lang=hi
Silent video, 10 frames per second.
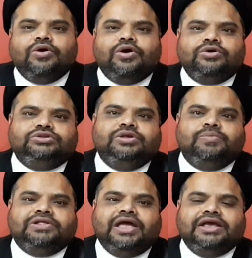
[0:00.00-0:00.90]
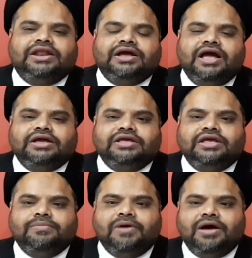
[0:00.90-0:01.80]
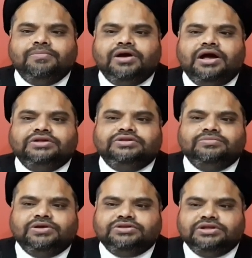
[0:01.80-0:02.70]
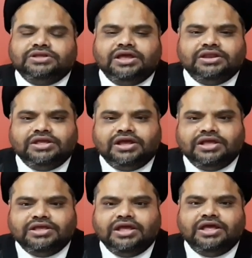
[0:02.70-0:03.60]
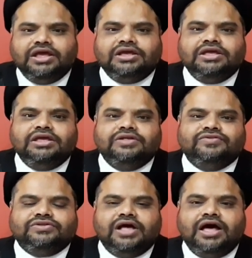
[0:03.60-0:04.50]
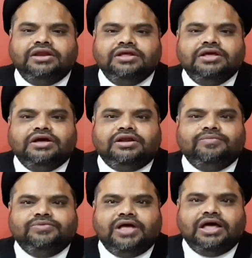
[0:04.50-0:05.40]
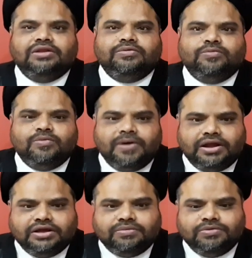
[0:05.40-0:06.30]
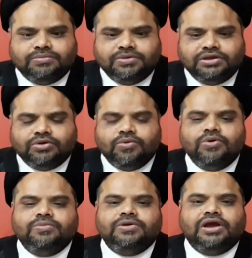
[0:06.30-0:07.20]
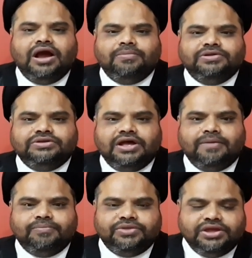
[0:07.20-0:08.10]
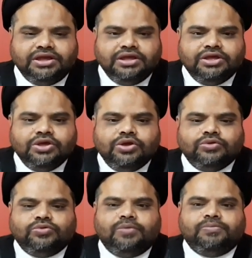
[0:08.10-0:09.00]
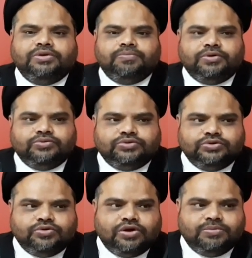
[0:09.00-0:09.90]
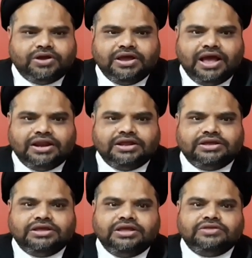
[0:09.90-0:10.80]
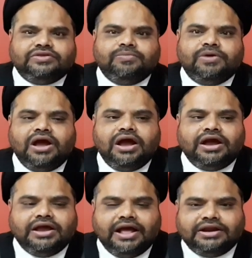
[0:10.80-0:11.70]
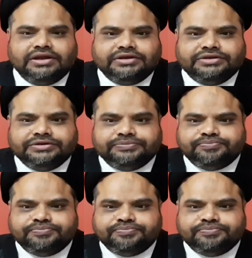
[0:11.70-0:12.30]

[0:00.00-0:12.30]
और उससे पता ये लगा कि इमाम का असल मकसद कहने का ये है कि इंसान रमज़ान मुबारक में भी कोई भी काम अंजाम दे तो अपने पड़ोसियों का भी ख्याल रखे सबका ख्याल रखे